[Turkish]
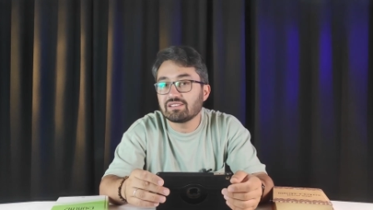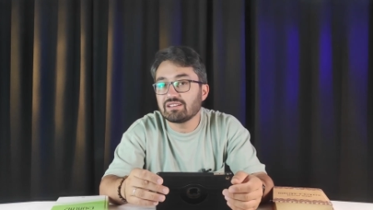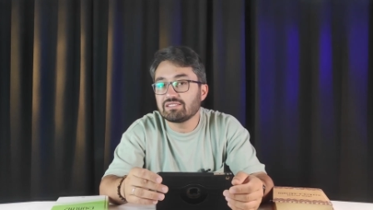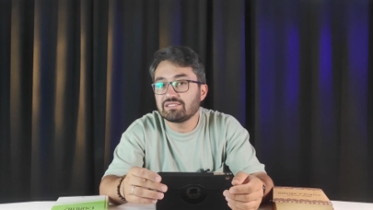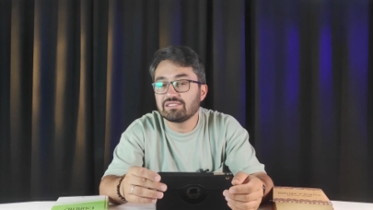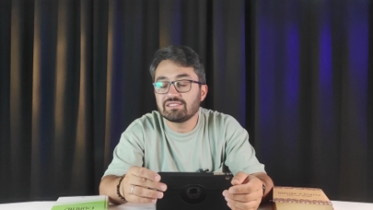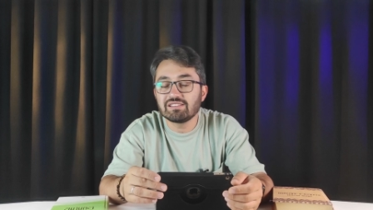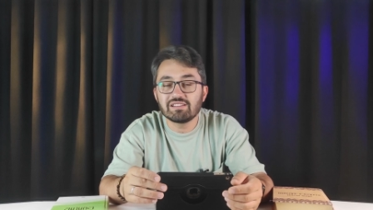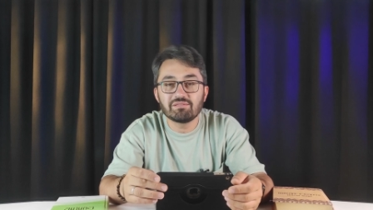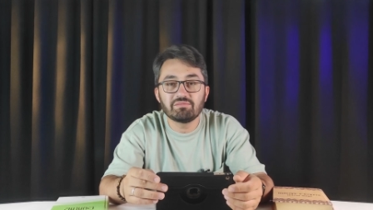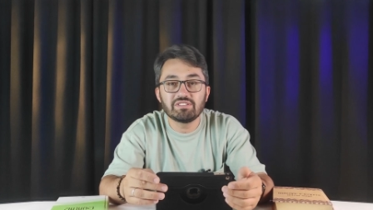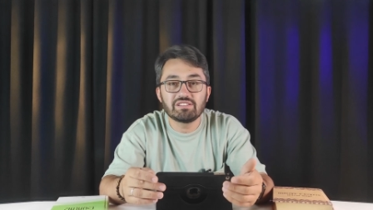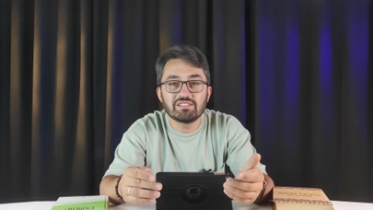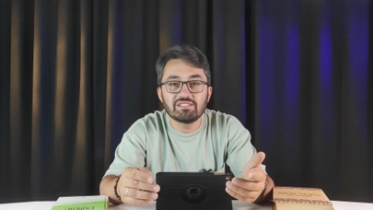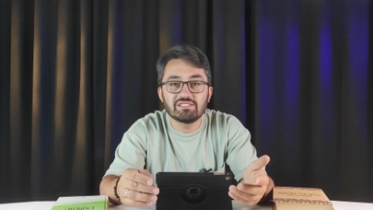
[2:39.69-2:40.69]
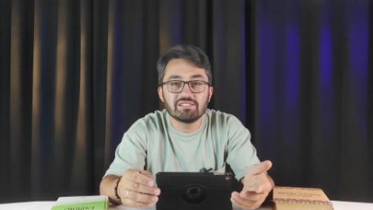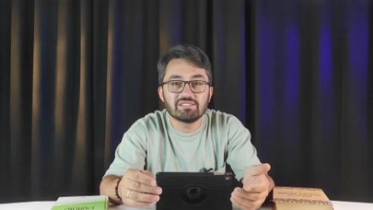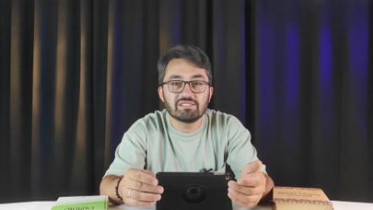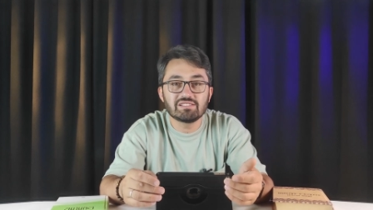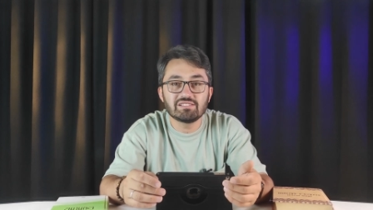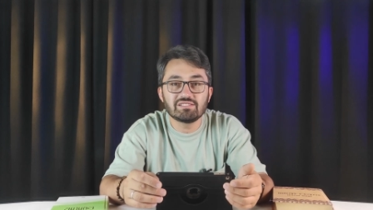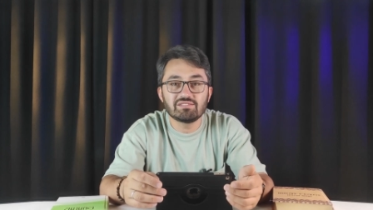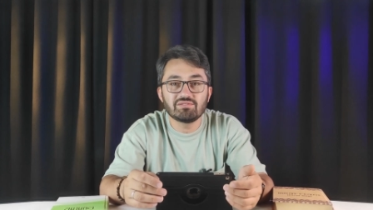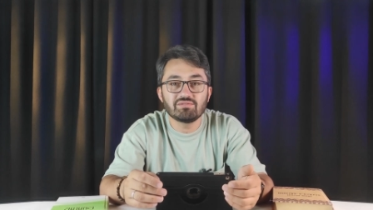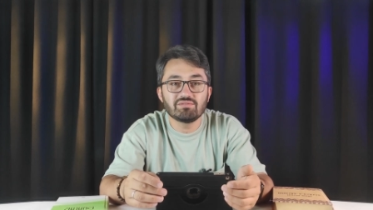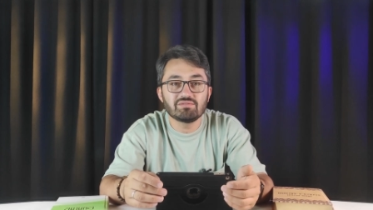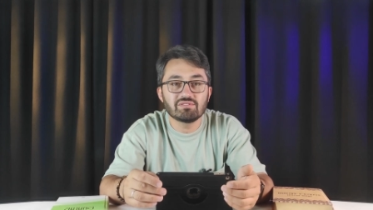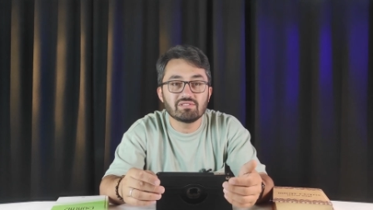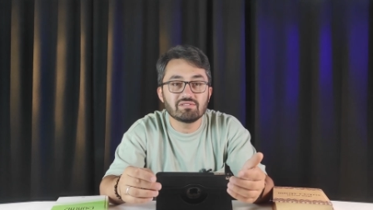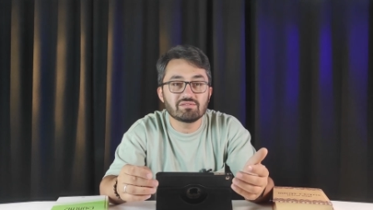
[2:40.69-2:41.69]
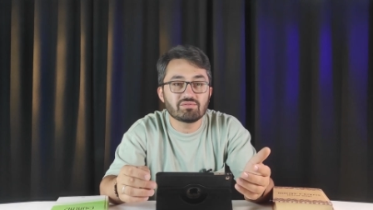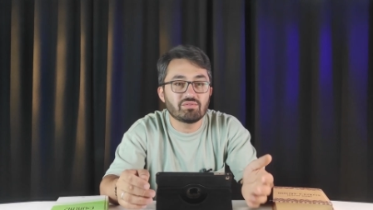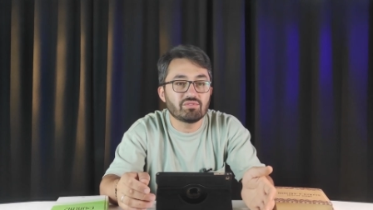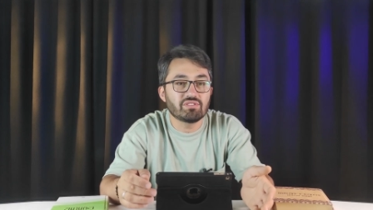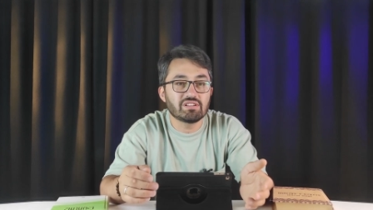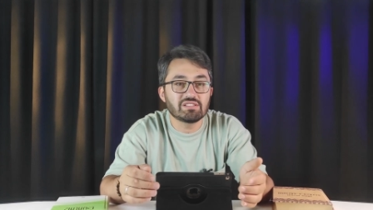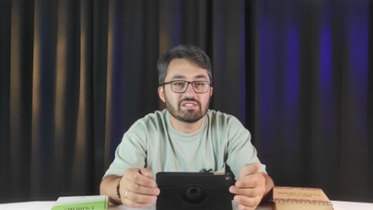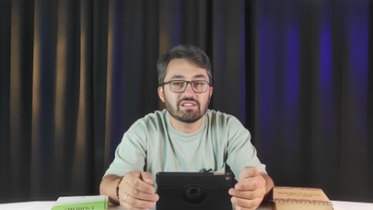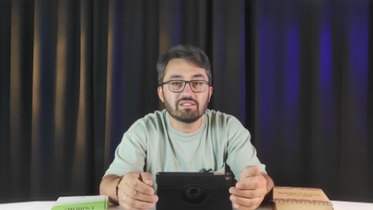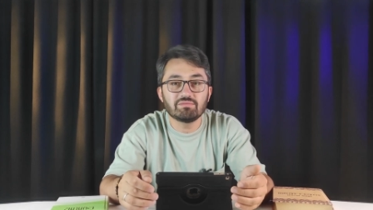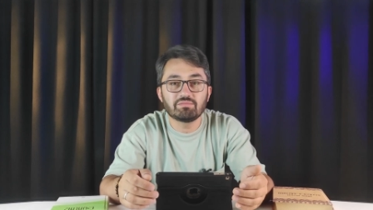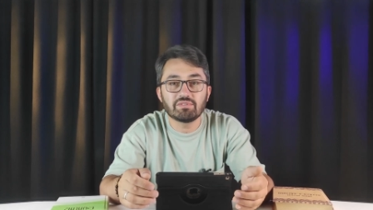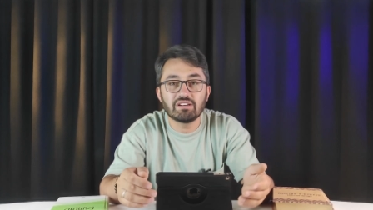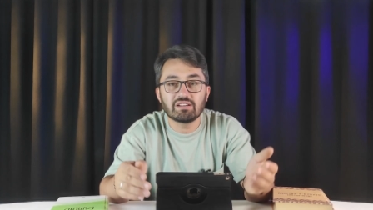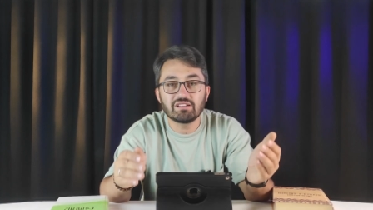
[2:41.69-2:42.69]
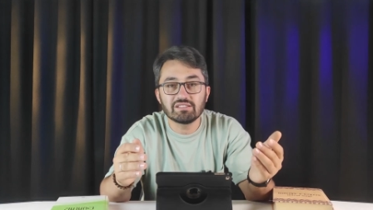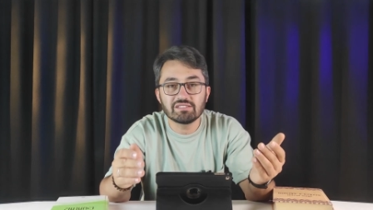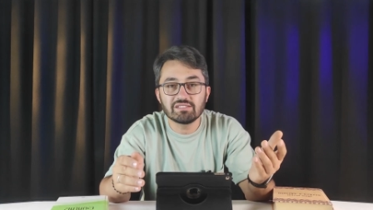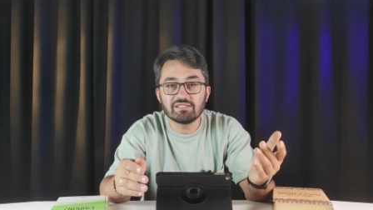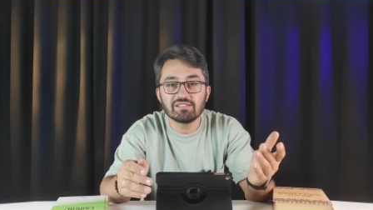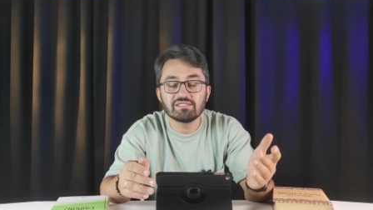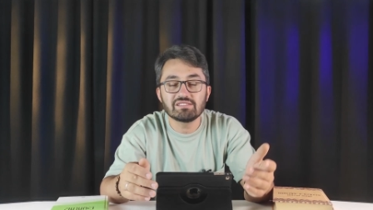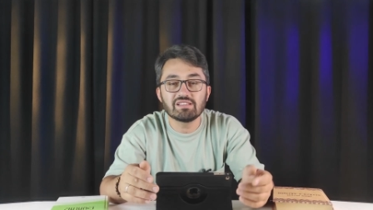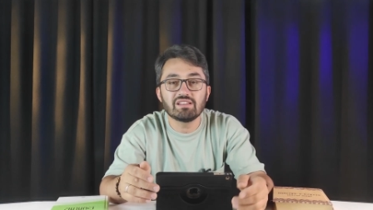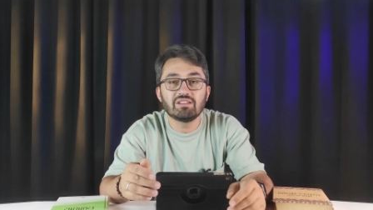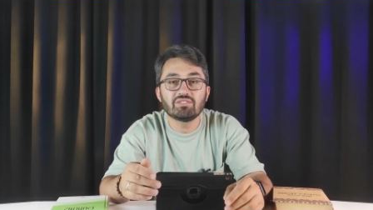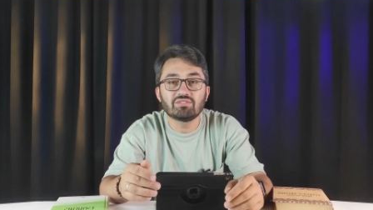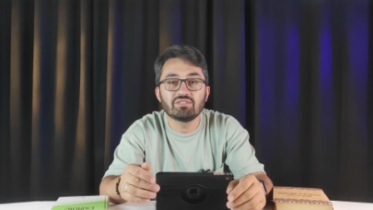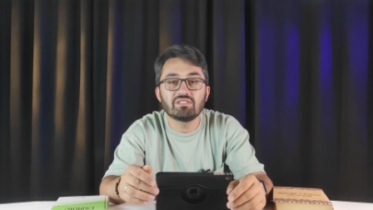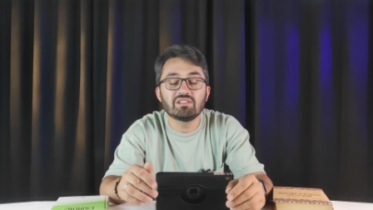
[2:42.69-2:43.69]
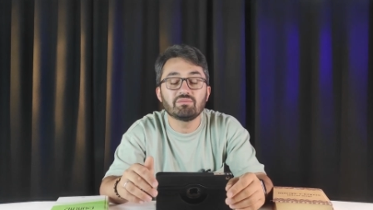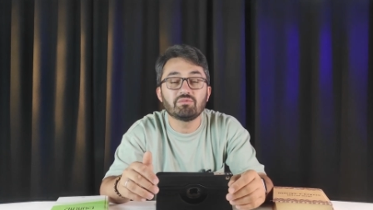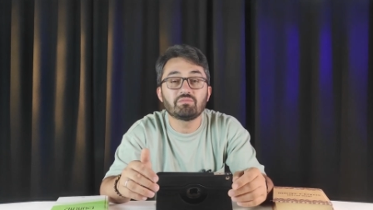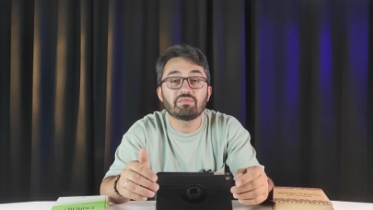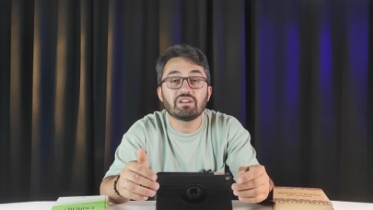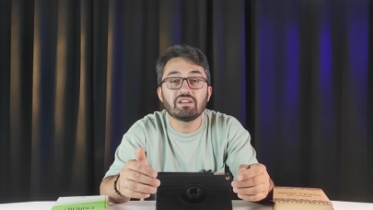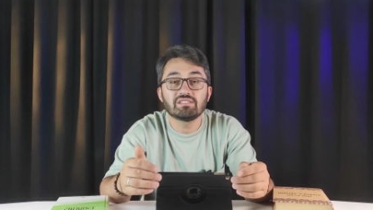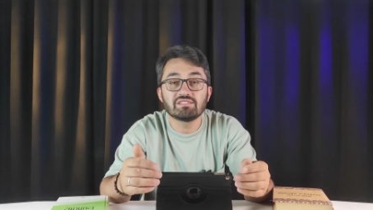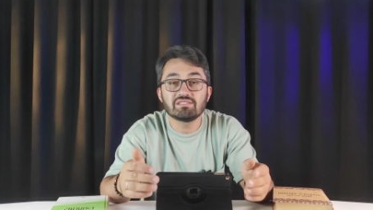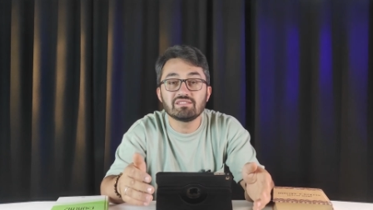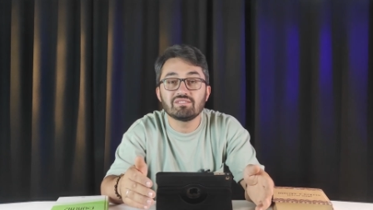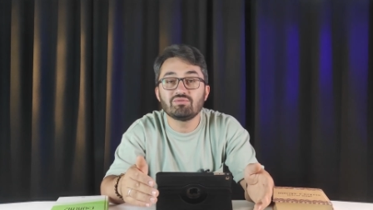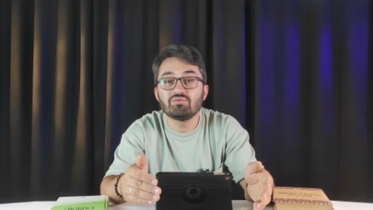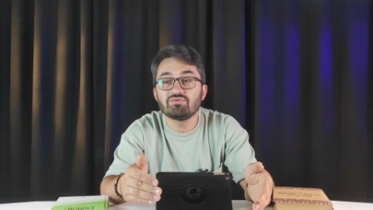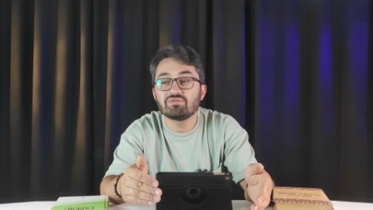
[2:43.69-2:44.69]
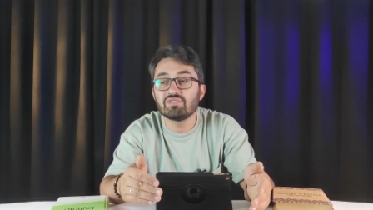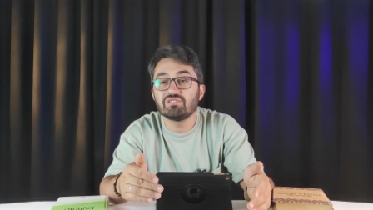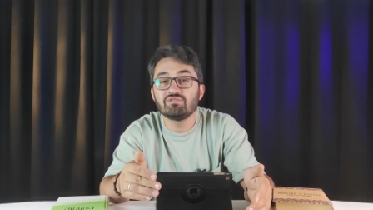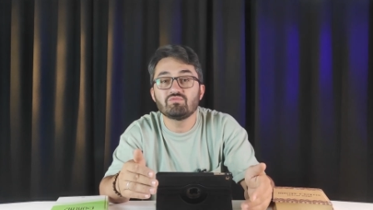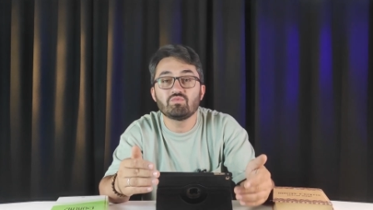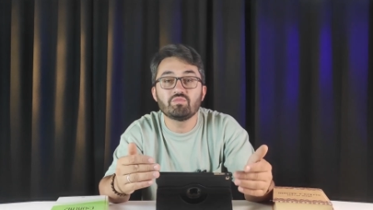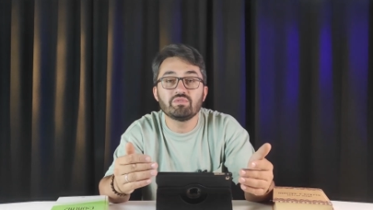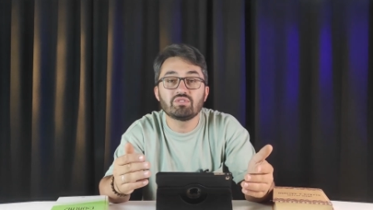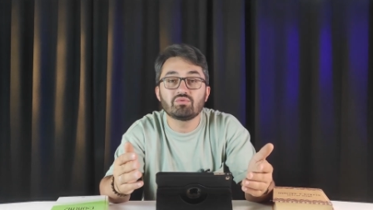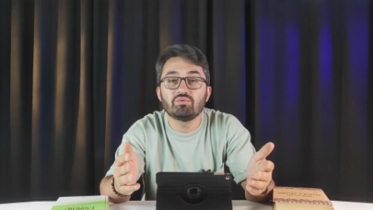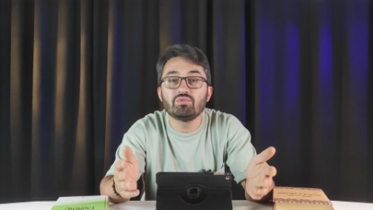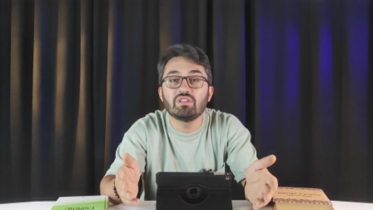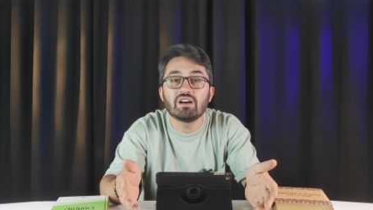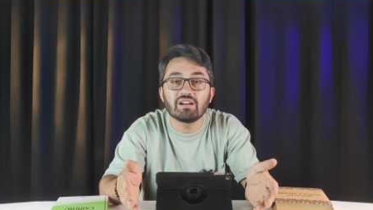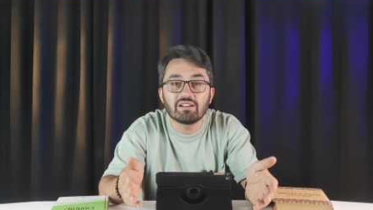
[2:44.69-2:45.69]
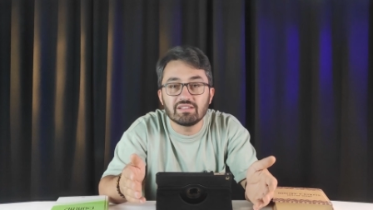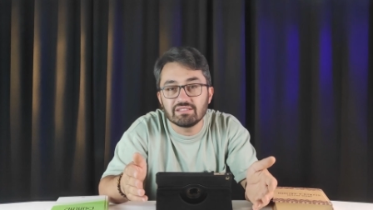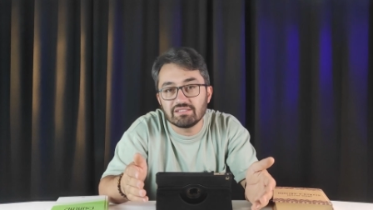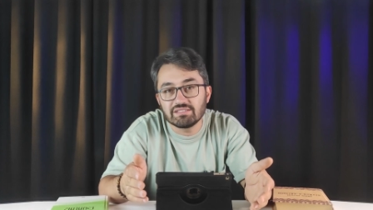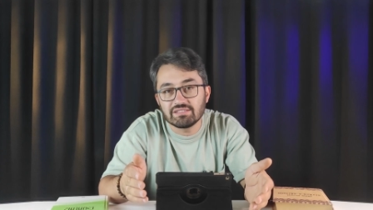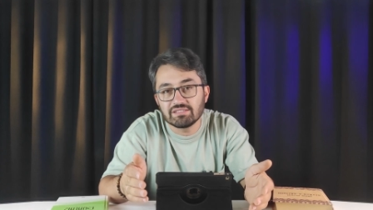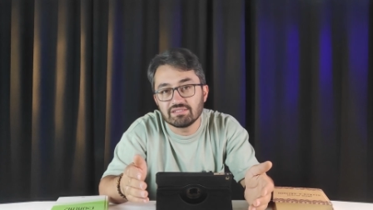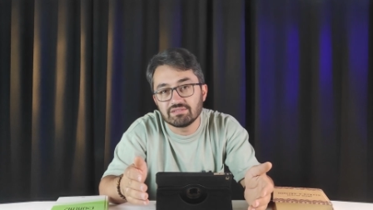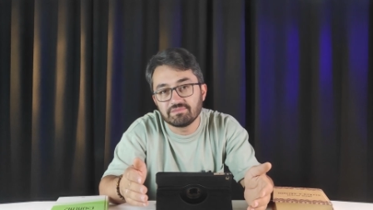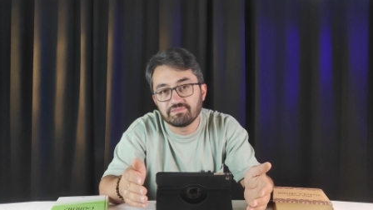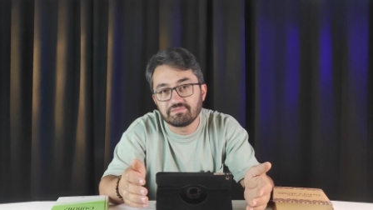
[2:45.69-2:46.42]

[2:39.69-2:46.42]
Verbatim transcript: haksız yere bir kişiyi sıkıştırıyorsanız, korna çalıp arkasından selektör yapıp rahatsız ediyorsanız bu bir kul hakkıdır.